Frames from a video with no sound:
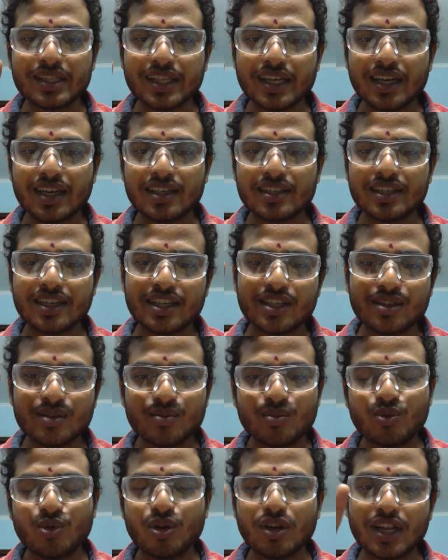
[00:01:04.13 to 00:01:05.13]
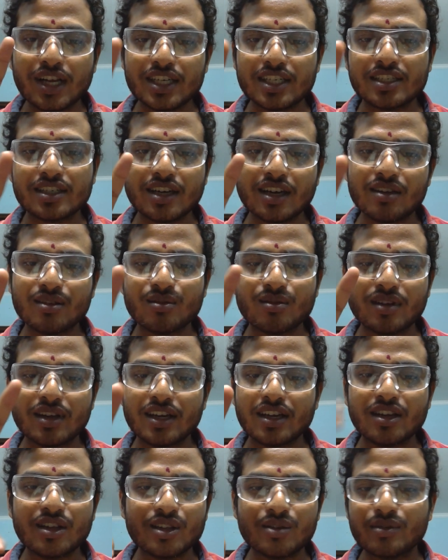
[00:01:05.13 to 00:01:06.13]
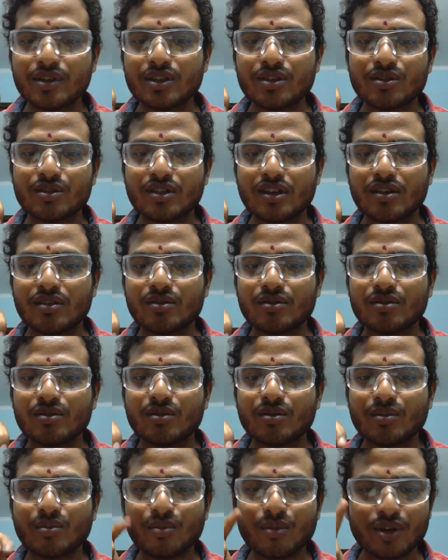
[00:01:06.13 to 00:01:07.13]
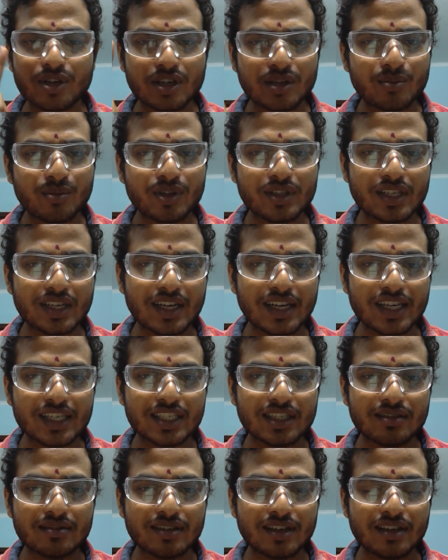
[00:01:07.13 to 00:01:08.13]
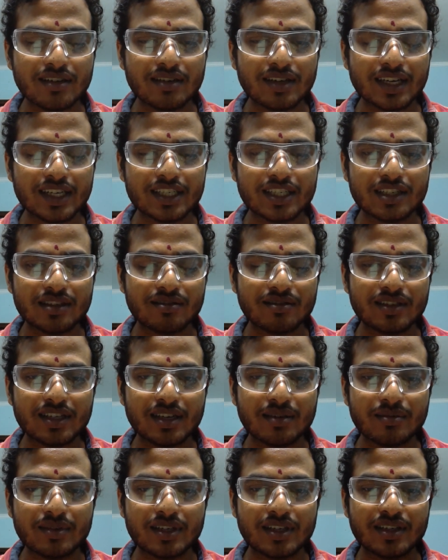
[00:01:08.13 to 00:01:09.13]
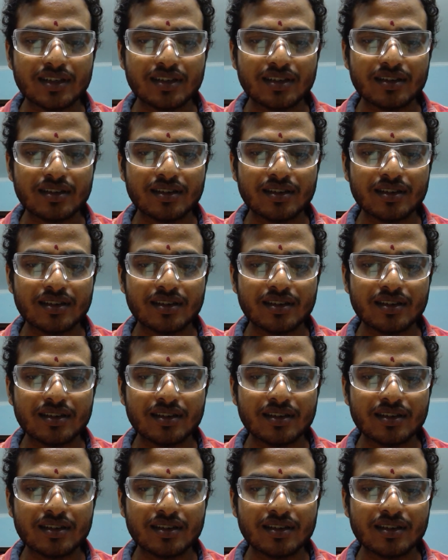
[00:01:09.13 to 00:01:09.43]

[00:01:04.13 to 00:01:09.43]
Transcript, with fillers: మతాలకే ఈ మూడు లక్షణాలు ఉన్నాయి లేదా వెతుకుదాం మొట్టమొదటి లక్ష్యం లక్షణం ఏమిటి